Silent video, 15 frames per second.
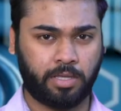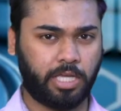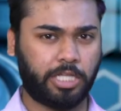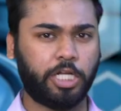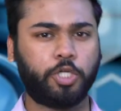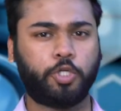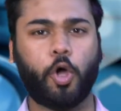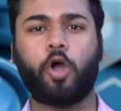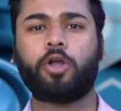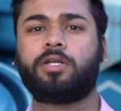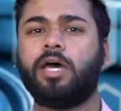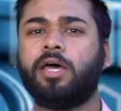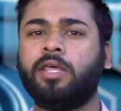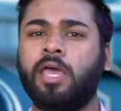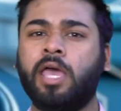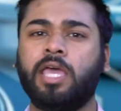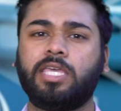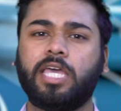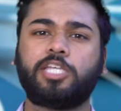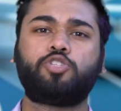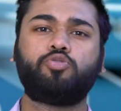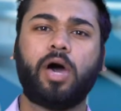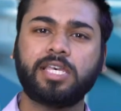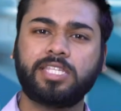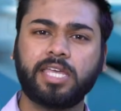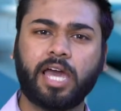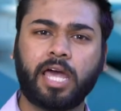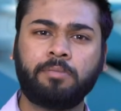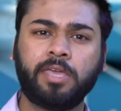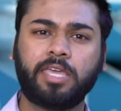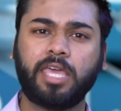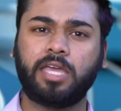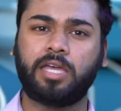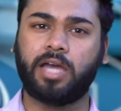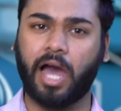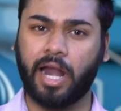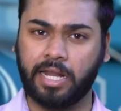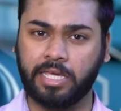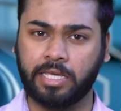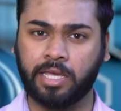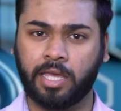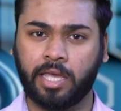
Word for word: यदि डॉक्टर या स्वास्थ्यकर्मी की गाड़ी